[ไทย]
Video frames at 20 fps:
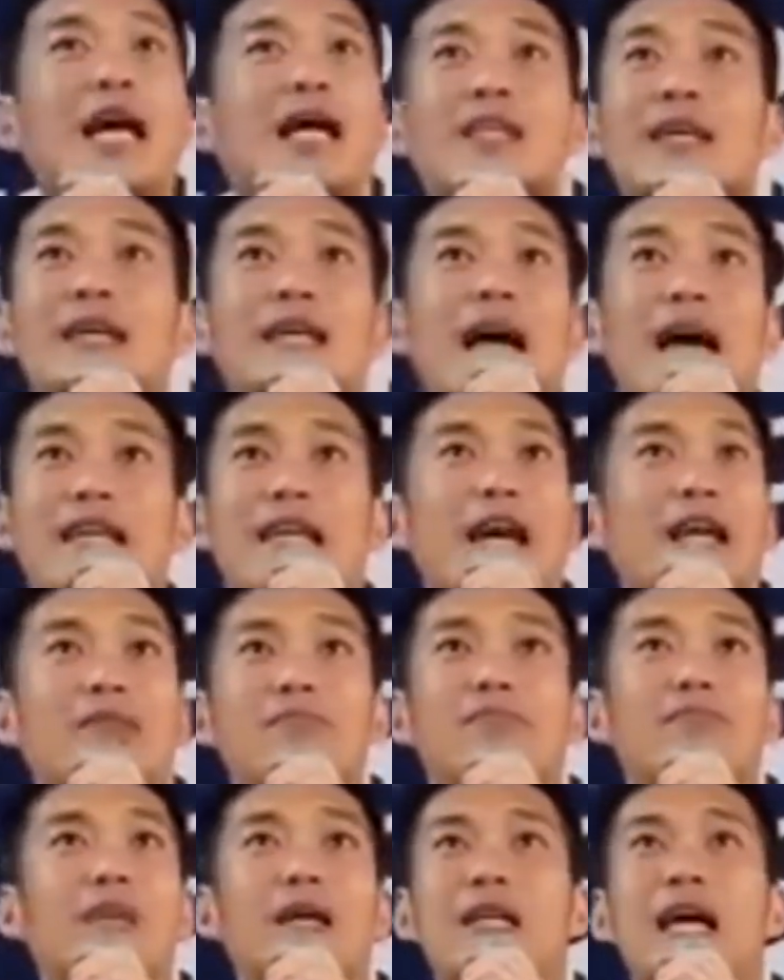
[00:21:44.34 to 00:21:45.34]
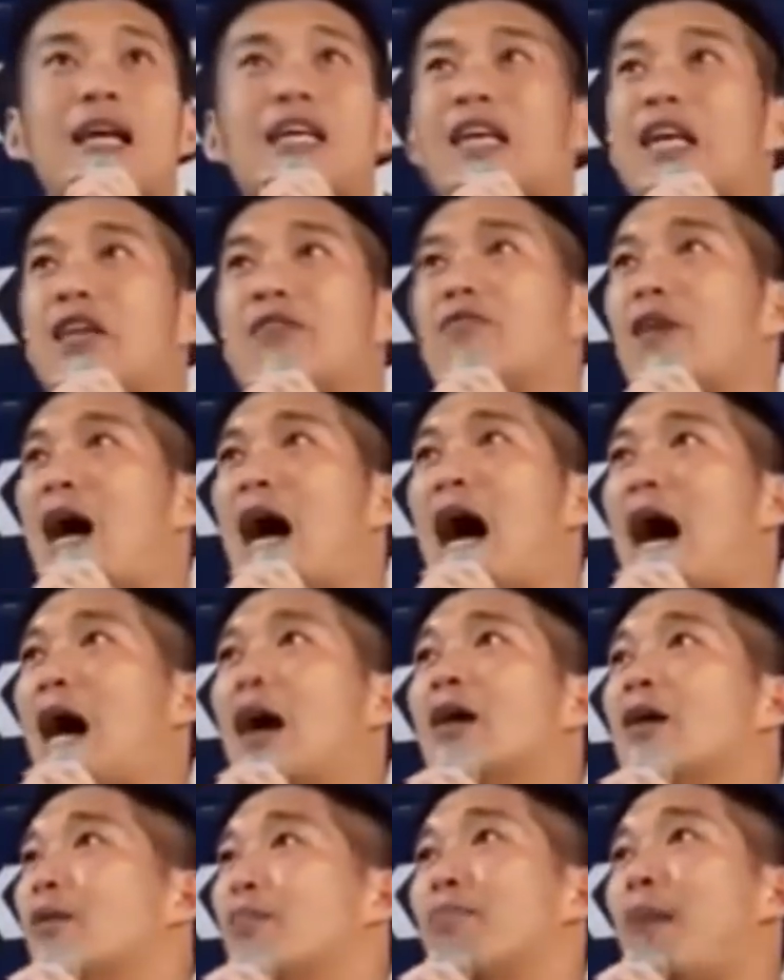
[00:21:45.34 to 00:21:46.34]
สั้นขนาดนั้นไม่ได้คิดว่า
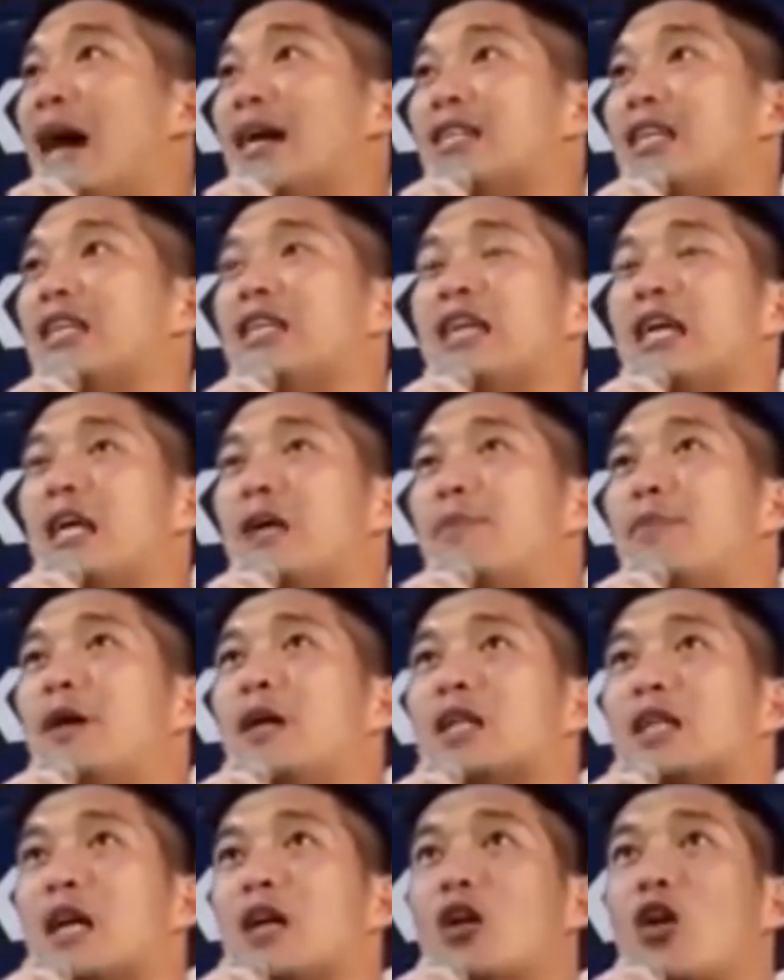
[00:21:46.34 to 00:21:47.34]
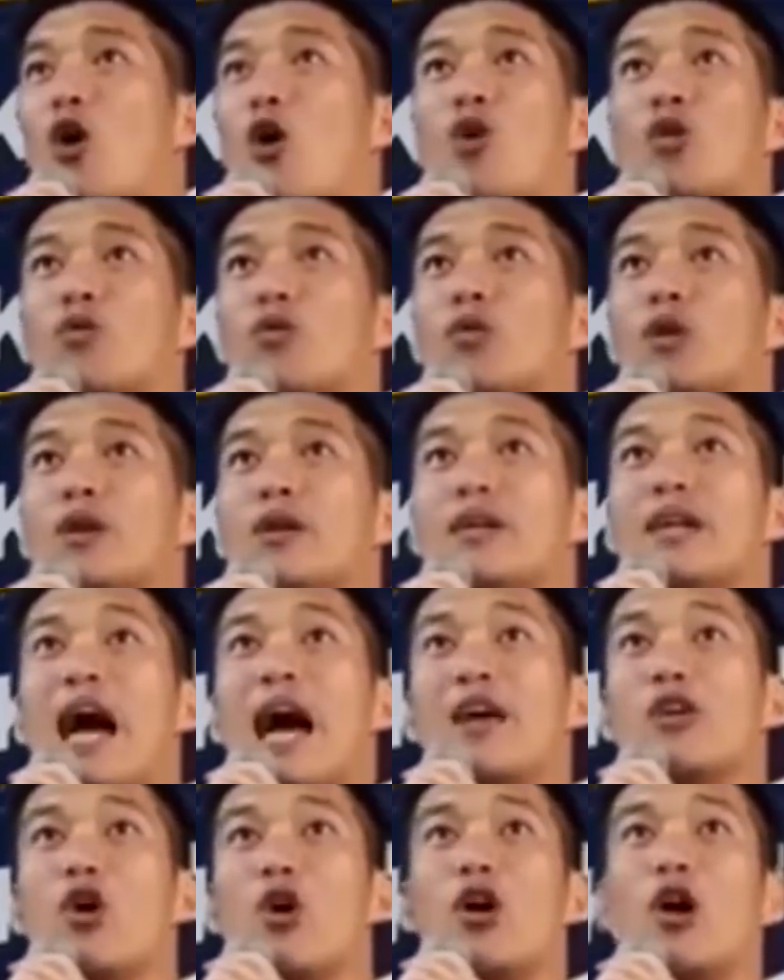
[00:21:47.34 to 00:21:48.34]
มาที่นี่เพื่อจะลง
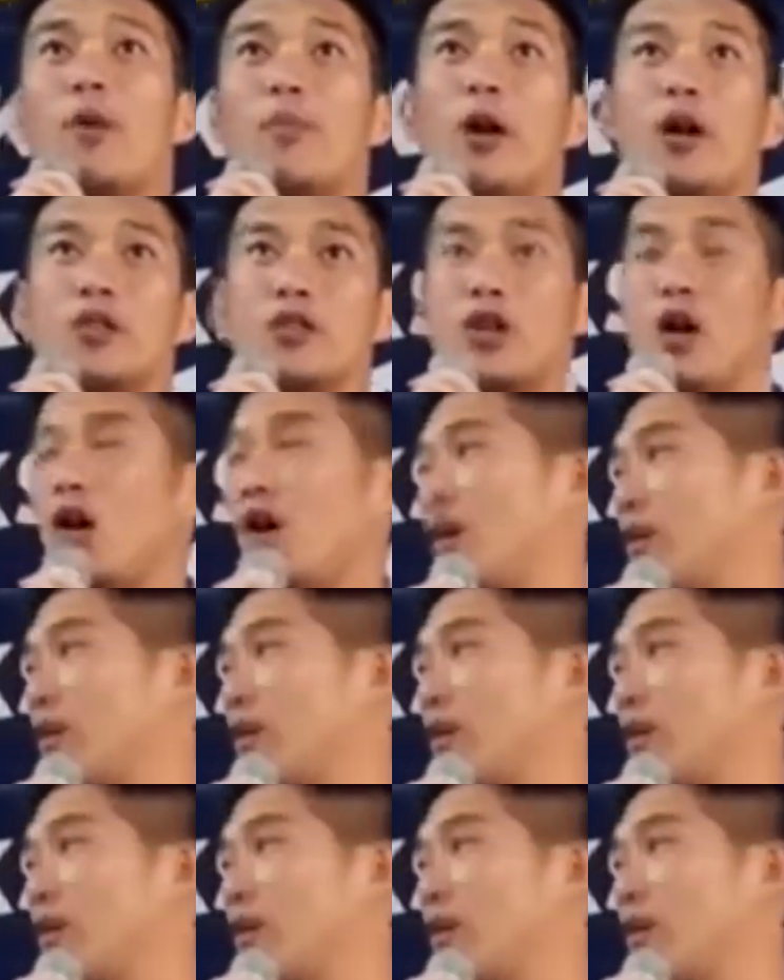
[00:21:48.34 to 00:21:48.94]
นายกอบจ.